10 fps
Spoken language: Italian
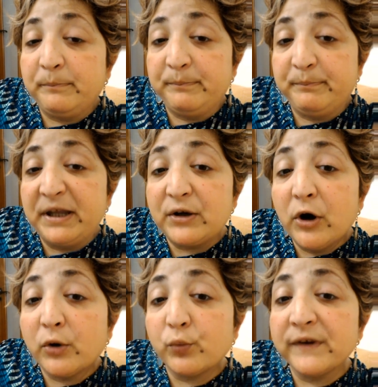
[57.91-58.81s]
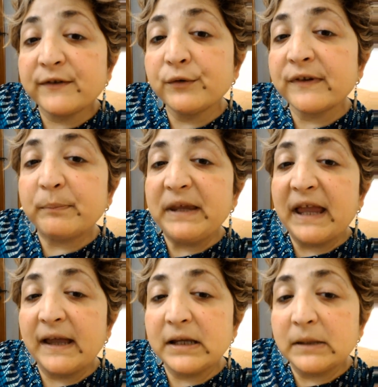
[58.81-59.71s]
però questo
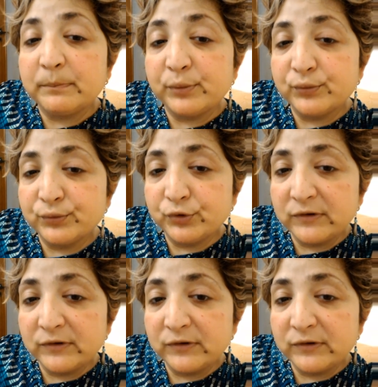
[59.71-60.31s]
spiega appunto il